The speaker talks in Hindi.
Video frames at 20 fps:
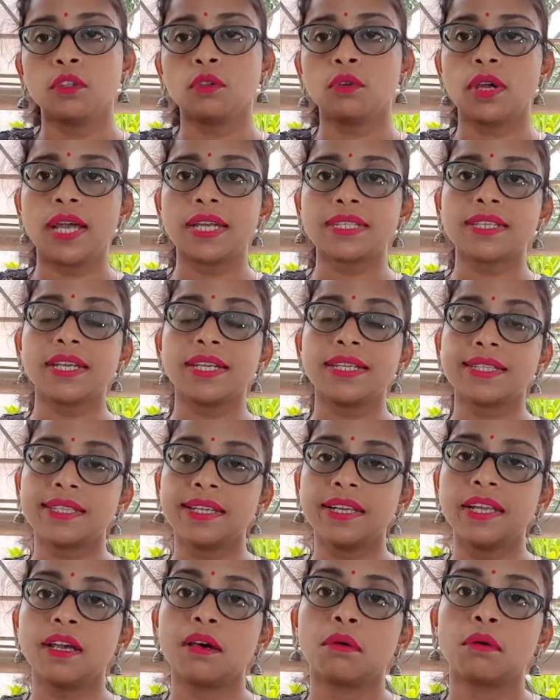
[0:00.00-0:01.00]
तो ऐसा
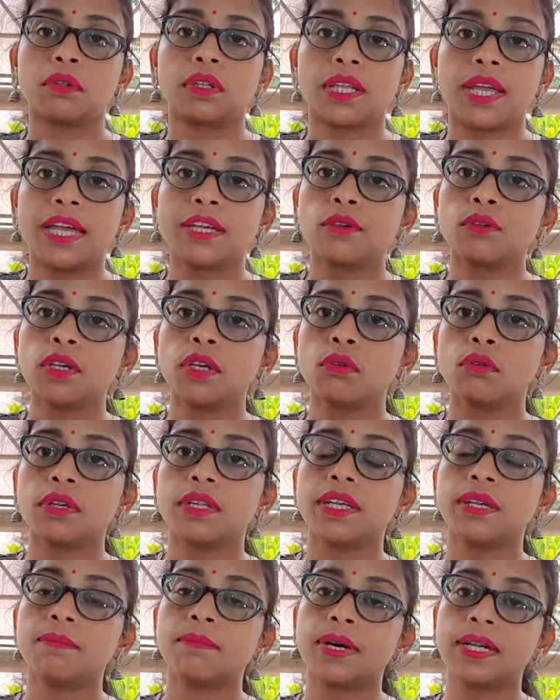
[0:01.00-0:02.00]
इसलिए होता है क्योंकि
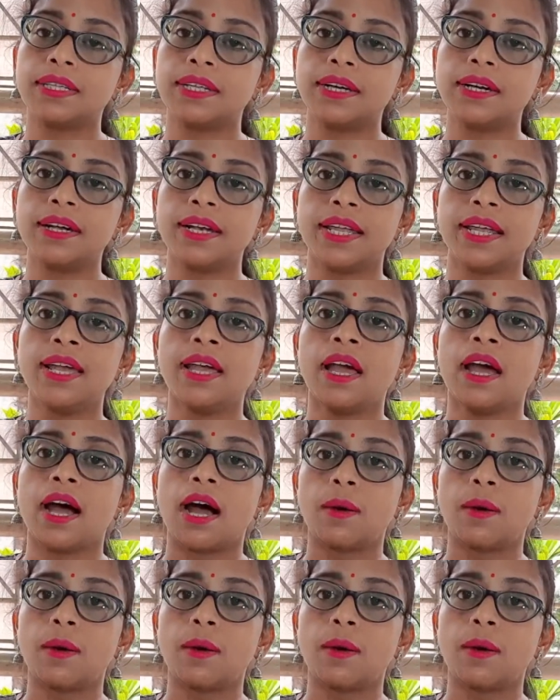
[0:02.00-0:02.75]
उनकी मदर ने